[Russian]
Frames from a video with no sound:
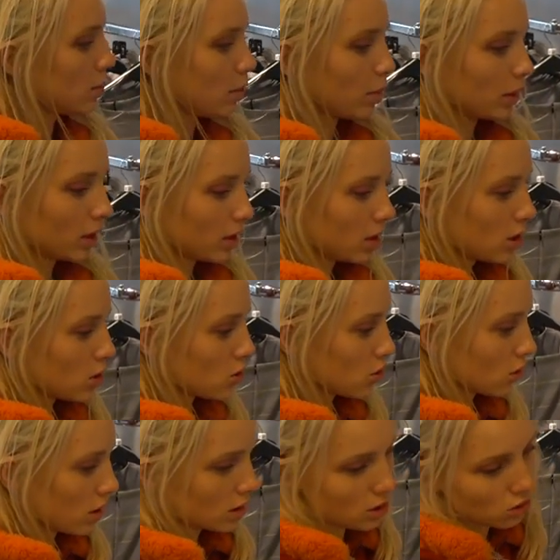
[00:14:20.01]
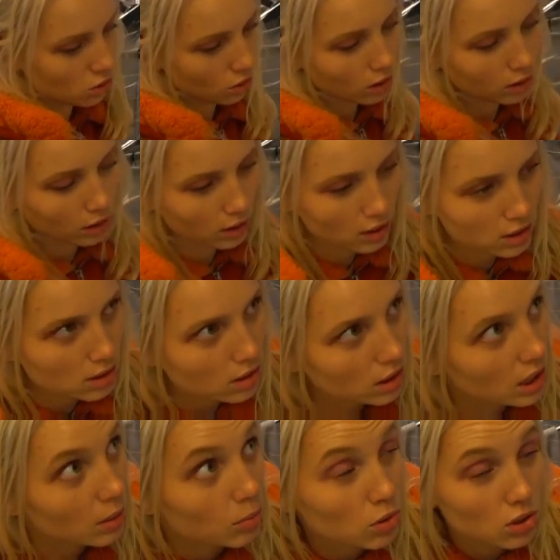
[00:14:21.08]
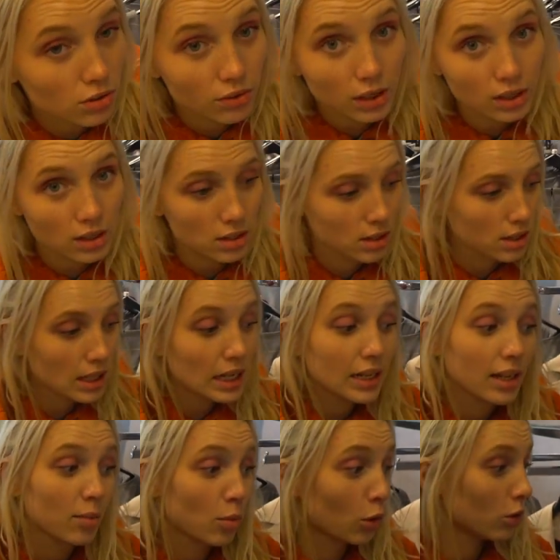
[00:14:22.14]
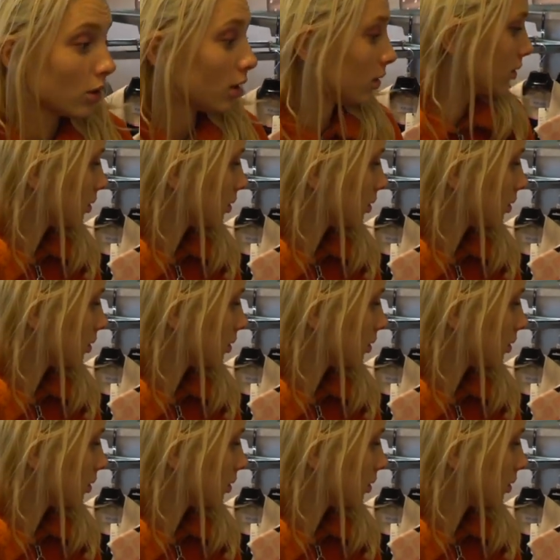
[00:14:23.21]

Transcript: себе подходящую одежду, как на картинке, и будете выглядеть стильно и модно.